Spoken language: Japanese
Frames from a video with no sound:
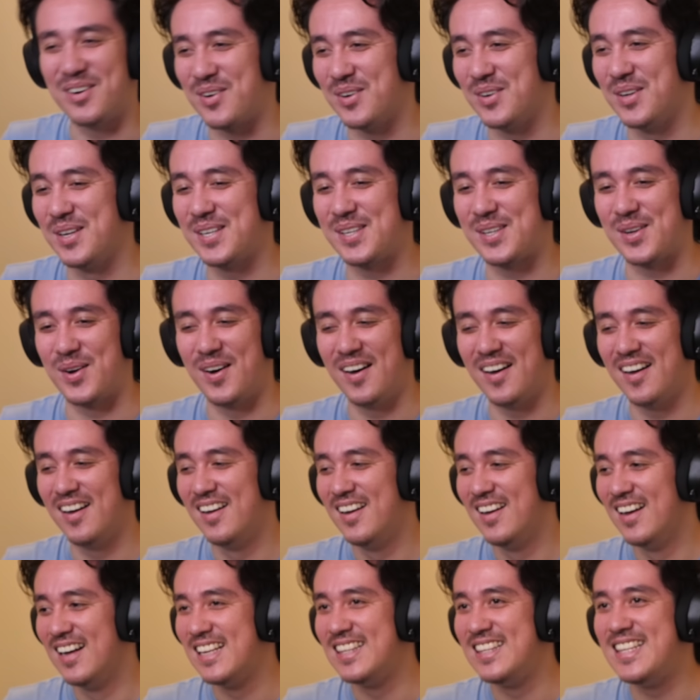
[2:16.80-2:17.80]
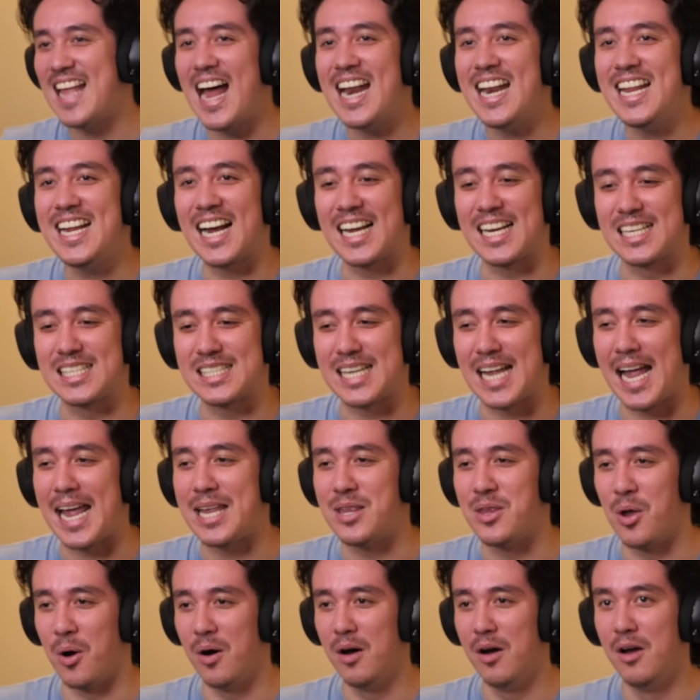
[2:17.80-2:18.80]
この人何がした
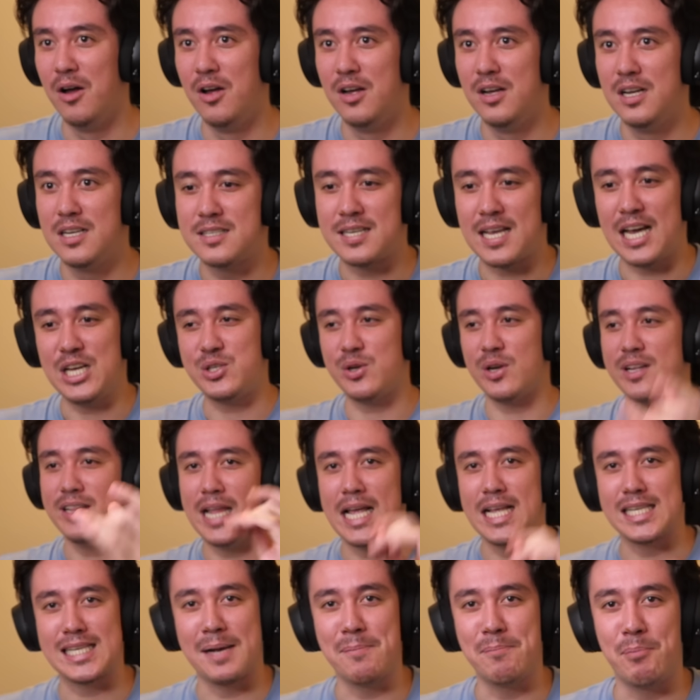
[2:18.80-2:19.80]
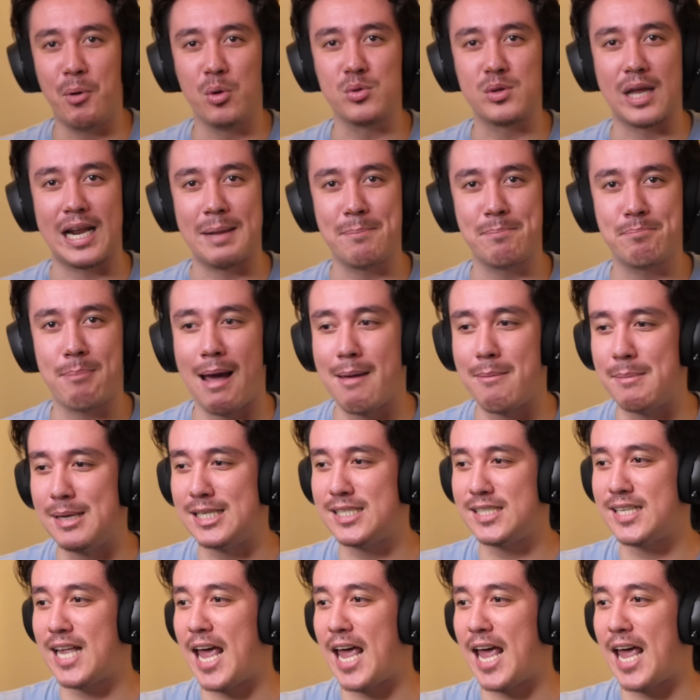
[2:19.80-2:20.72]
いの最初はレザーポータルいっぱい見し